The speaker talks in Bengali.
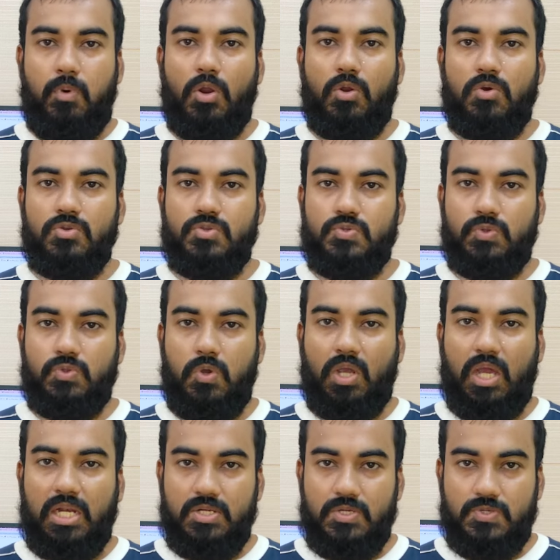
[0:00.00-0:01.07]
বরং
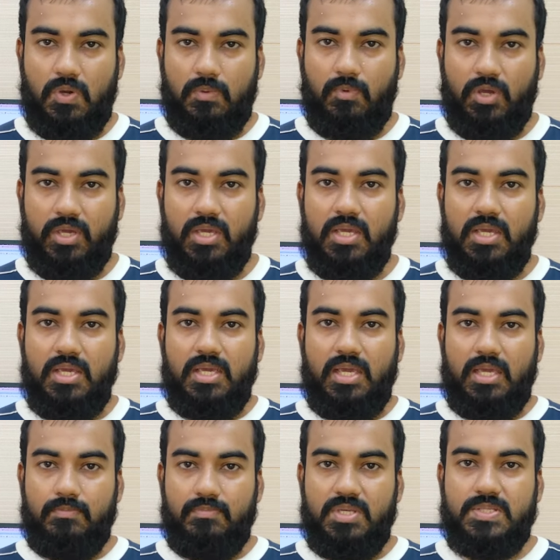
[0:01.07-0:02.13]
যুদ্ধকালীন সময়ে
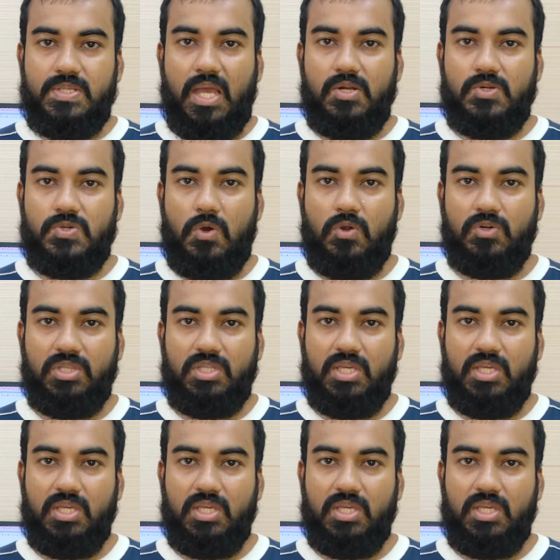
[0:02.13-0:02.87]
এই মিসাইল শহর